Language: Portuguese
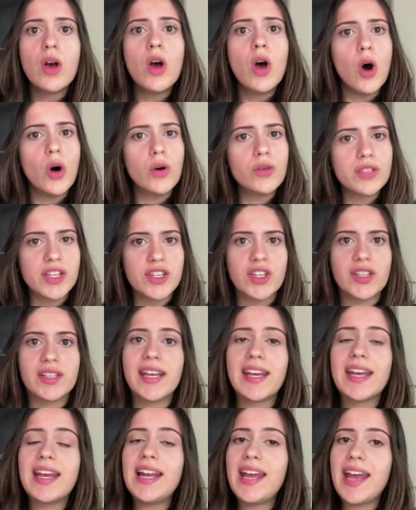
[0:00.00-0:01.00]
ou seja, tem
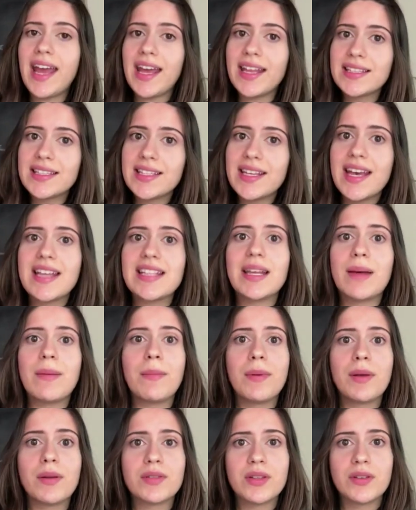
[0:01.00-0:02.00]
clientes, recebe
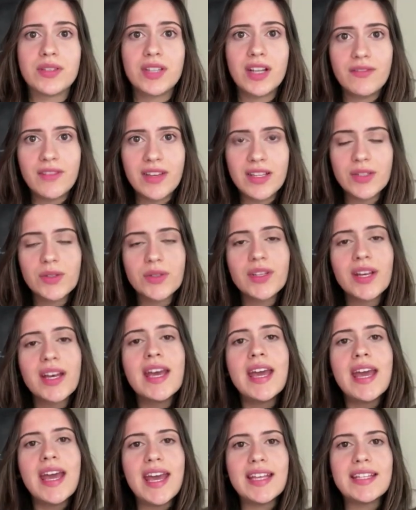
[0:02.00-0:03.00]
pelos seus serviços
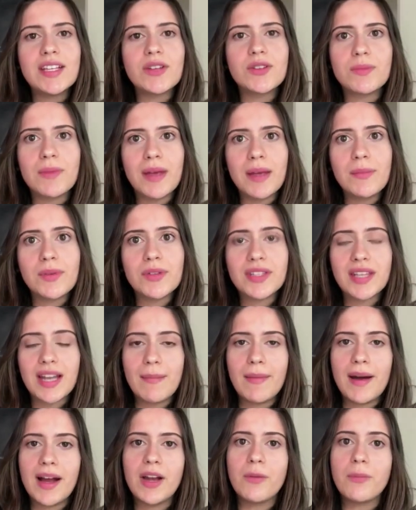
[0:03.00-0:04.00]
e seus membros
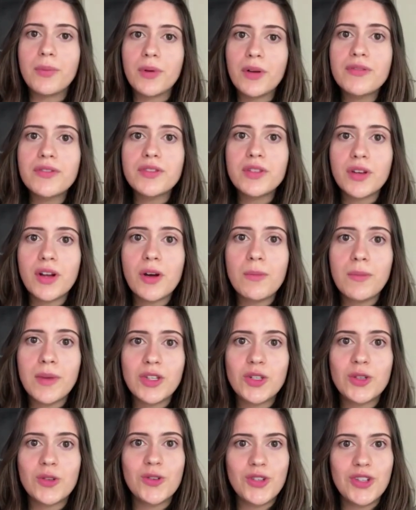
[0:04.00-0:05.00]
trabalham
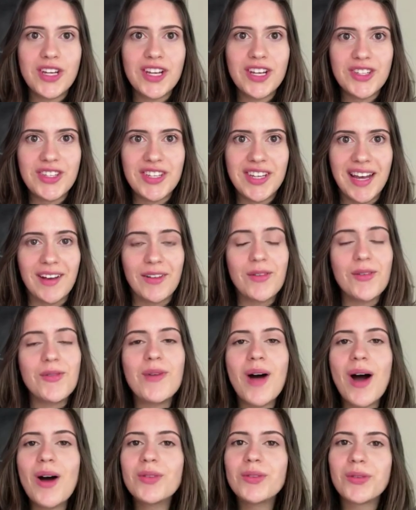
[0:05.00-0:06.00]
profissionalmente no dia a dia, com
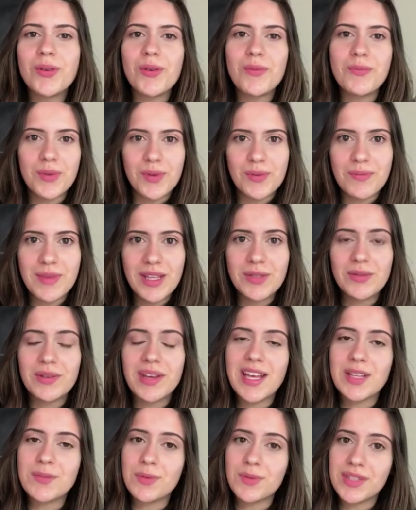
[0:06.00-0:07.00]
alto compromisso e
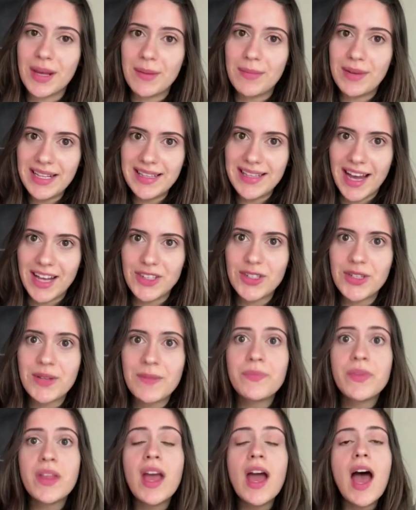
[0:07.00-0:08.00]
responsabilidade.
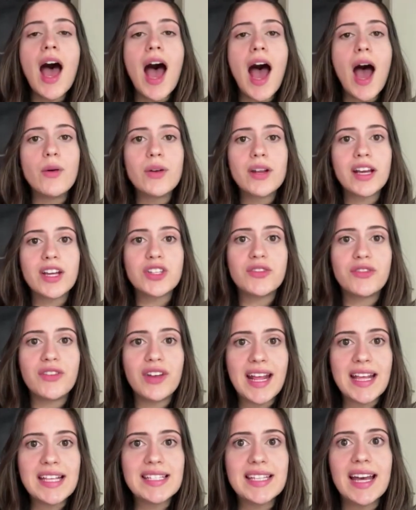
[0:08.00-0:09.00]
A única
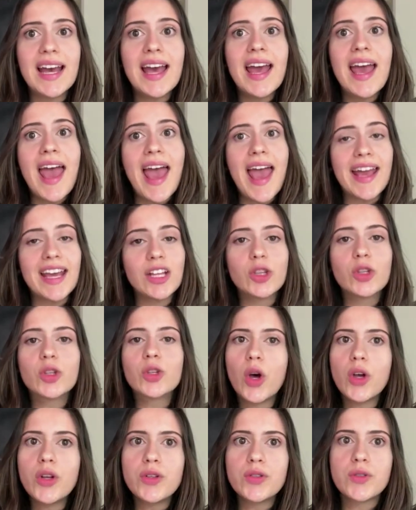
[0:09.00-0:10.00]
diferença é que
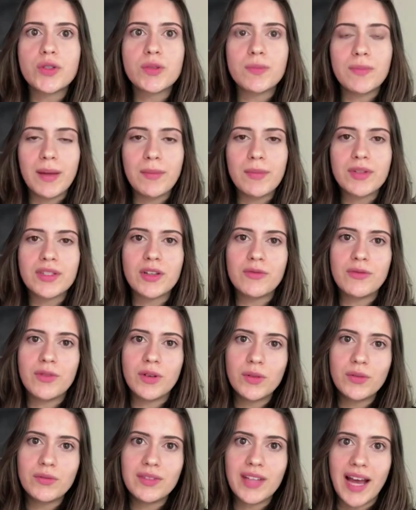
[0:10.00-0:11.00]
todos os membros são
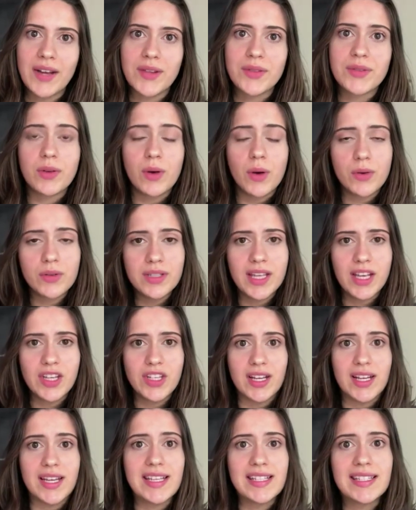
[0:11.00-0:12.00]
voluntários, ou
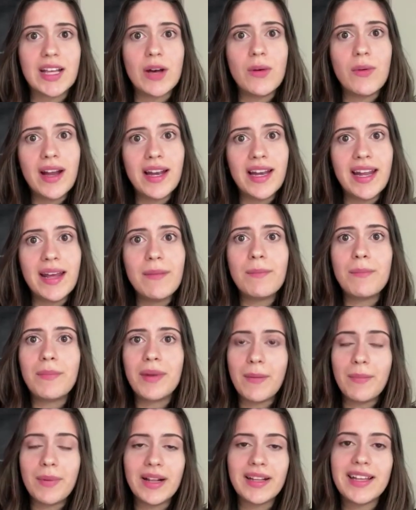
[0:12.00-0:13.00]
seja, estão ali para
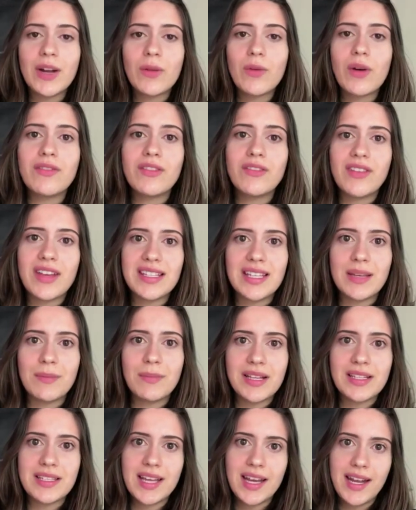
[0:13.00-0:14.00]
aprender com a vivência
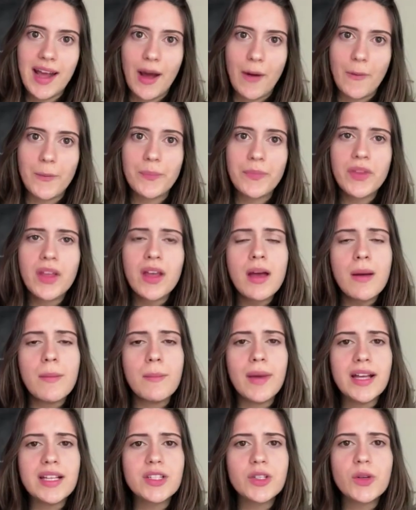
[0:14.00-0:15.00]
empresarial.
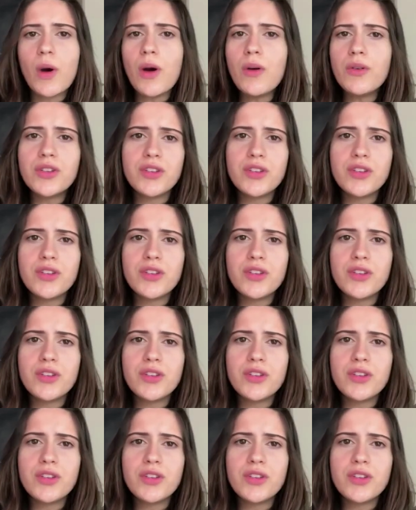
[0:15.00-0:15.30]
Mas qual o